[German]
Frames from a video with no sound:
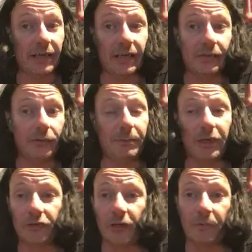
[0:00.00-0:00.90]
Ein super
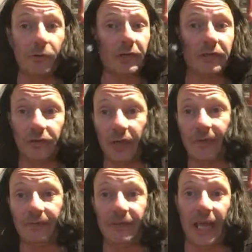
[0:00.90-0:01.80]
Shop, guter
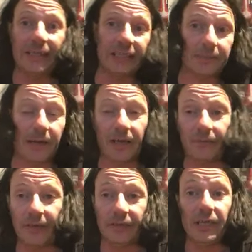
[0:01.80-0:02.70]
Service, viel Extras bei
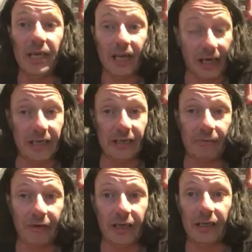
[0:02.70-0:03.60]
gewesen, kann ich empfehlen.